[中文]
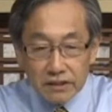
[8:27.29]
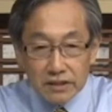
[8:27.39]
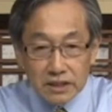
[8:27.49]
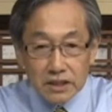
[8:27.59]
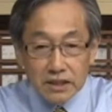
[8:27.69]

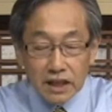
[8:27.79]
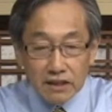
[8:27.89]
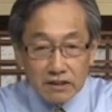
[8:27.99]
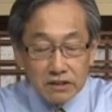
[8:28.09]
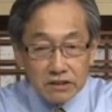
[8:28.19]
事实
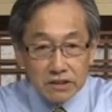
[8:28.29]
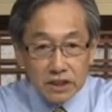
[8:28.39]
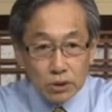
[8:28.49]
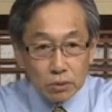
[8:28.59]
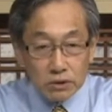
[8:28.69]
上
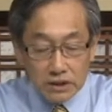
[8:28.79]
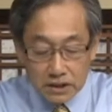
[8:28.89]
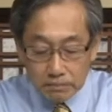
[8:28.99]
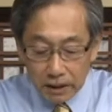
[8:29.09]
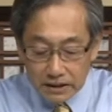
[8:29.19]
基督已
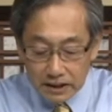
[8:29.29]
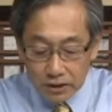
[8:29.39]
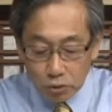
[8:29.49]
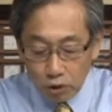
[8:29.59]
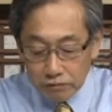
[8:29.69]
经把这个
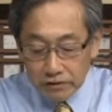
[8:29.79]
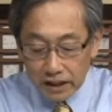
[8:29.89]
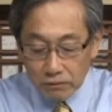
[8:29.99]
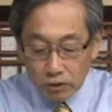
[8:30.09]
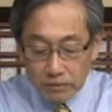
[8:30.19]
托付
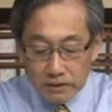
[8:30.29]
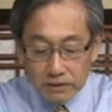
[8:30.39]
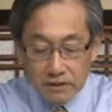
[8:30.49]
给我们